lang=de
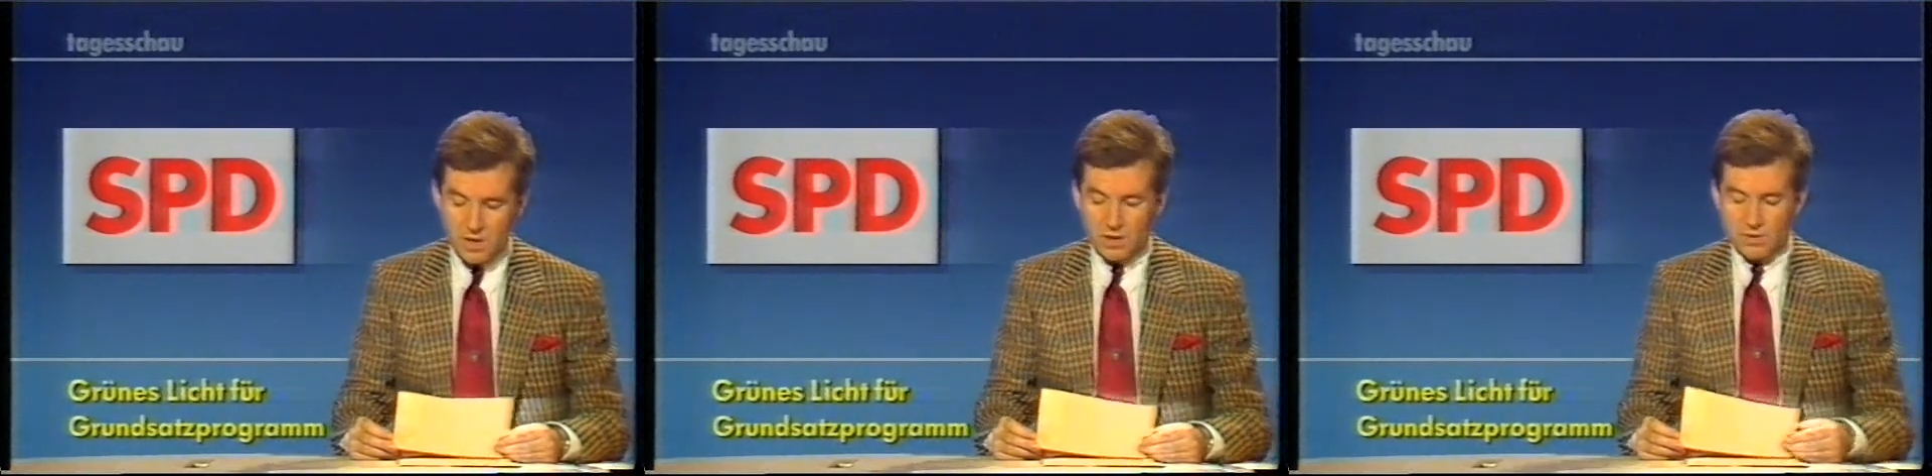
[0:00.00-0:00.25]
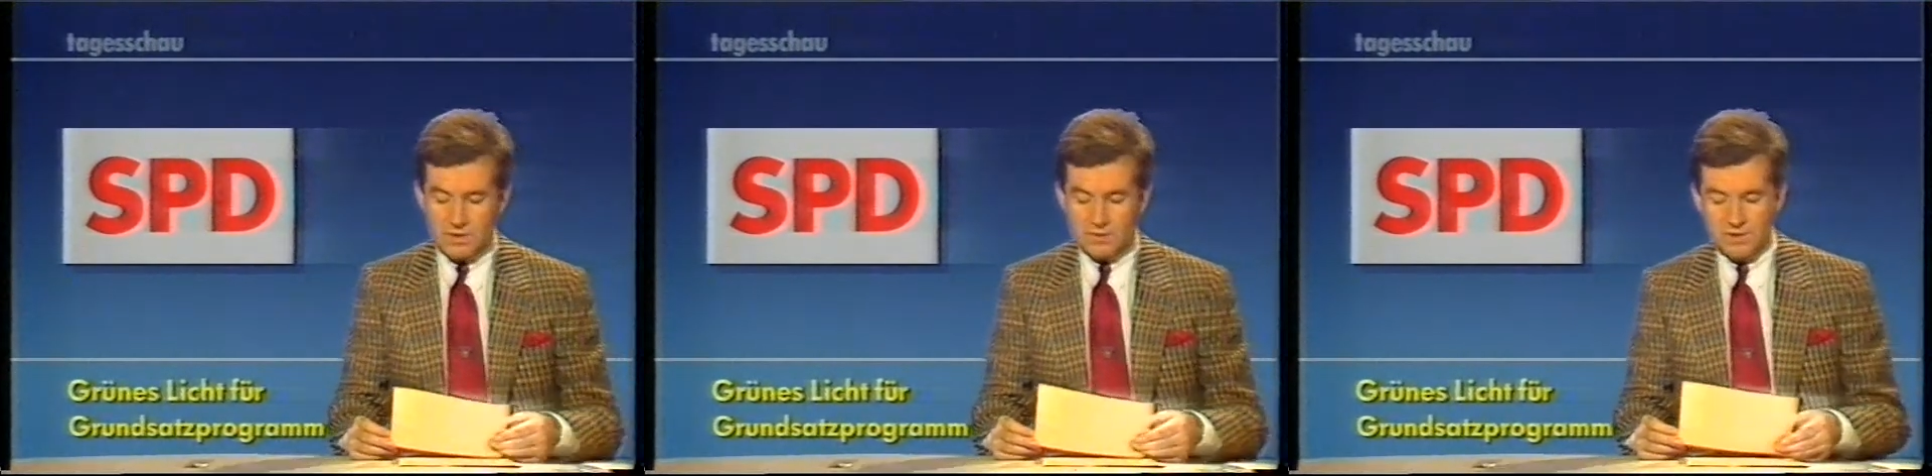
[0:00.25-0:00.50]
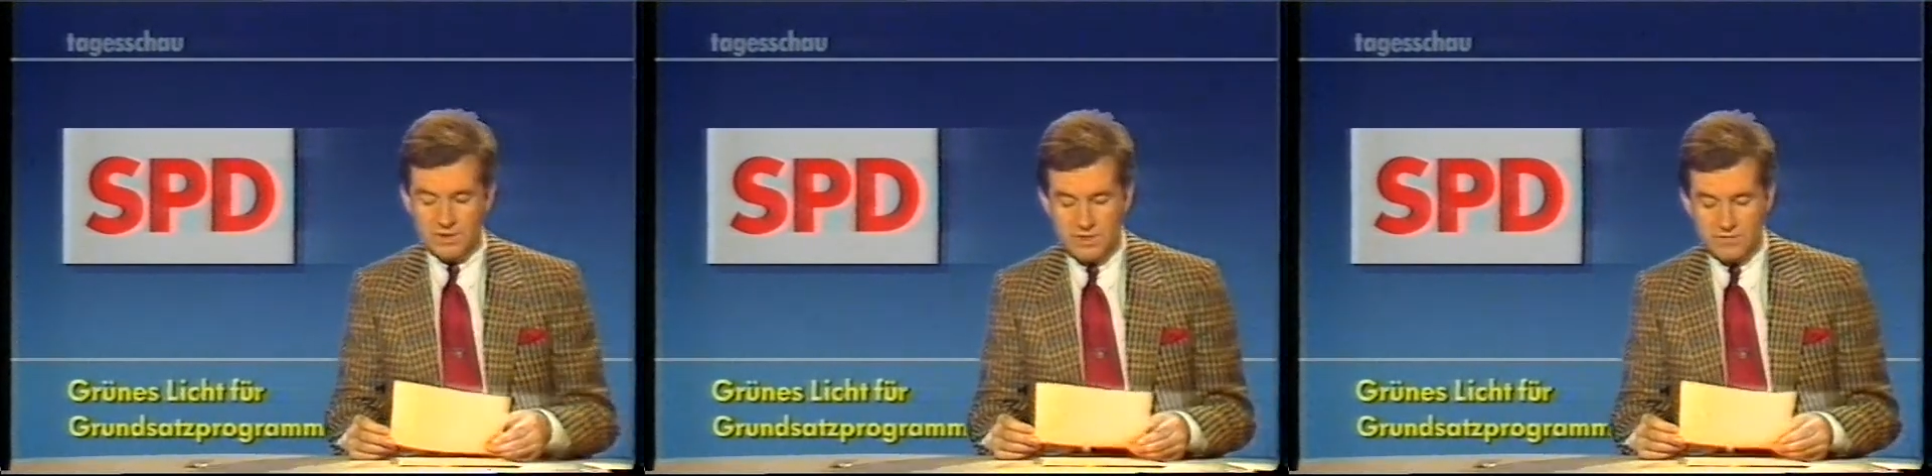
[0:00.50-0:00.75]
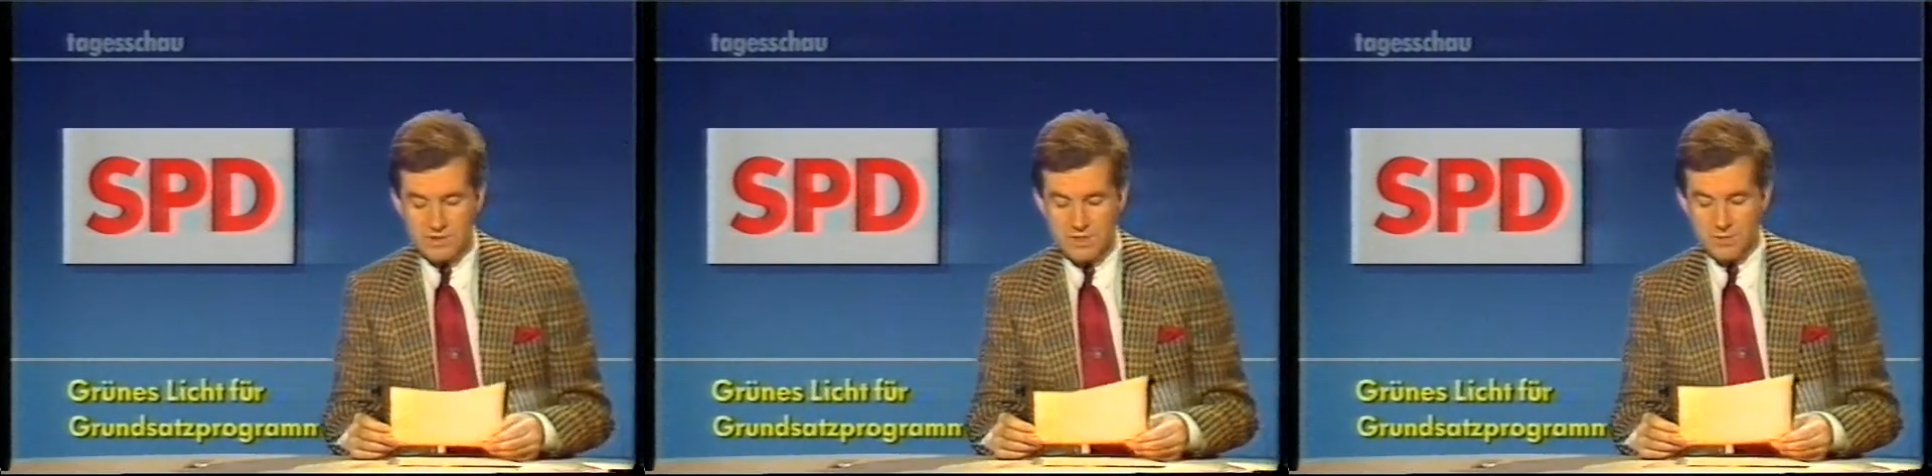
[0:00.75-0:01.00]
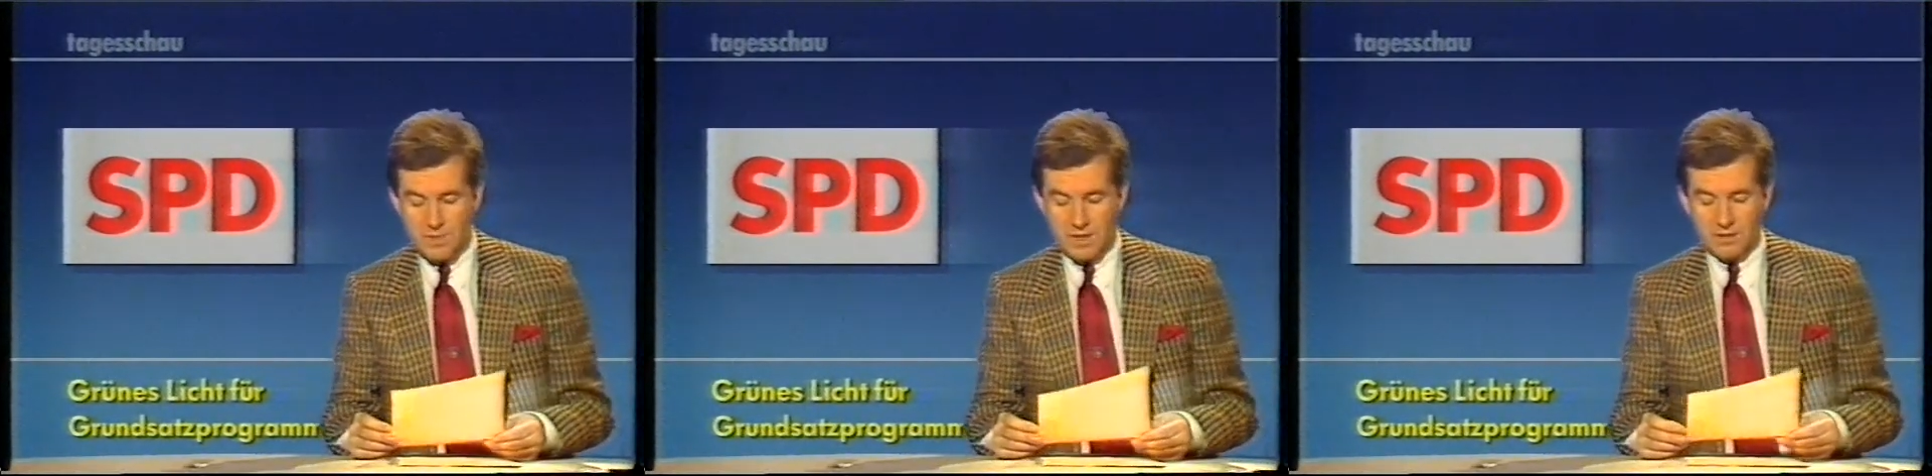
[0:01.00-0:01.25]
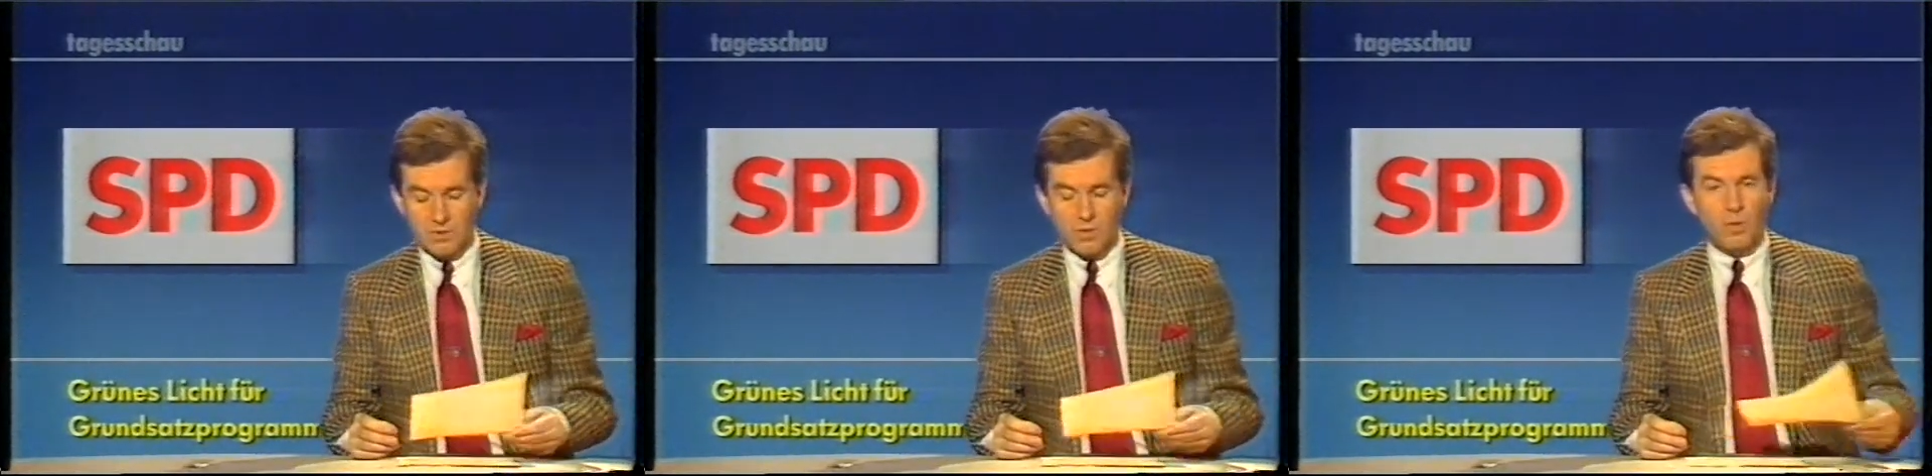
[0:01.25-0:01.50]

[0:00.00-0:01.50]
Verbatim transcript: und dem Wirtschaftsexperten